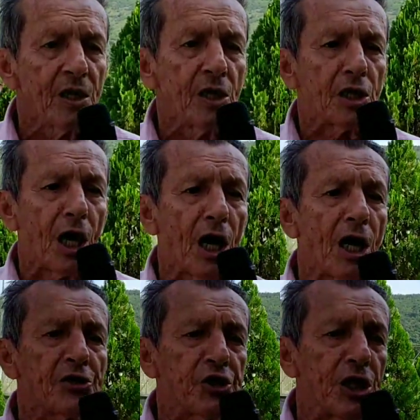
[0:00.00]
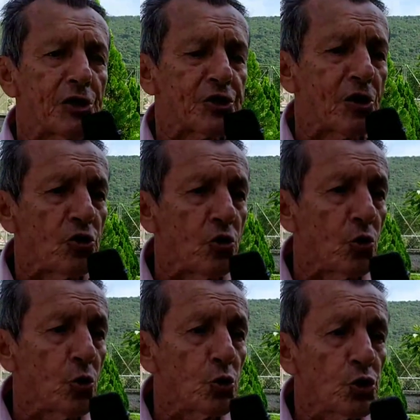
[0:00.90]
Y gracias a
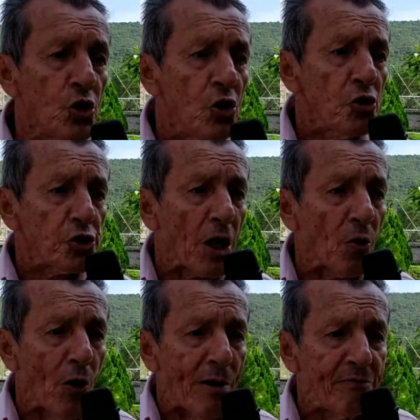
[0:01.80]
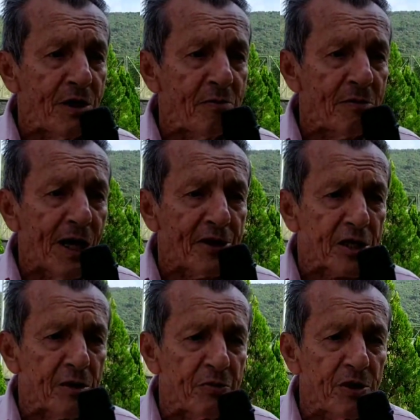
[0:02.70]
Dios tengo a mi madre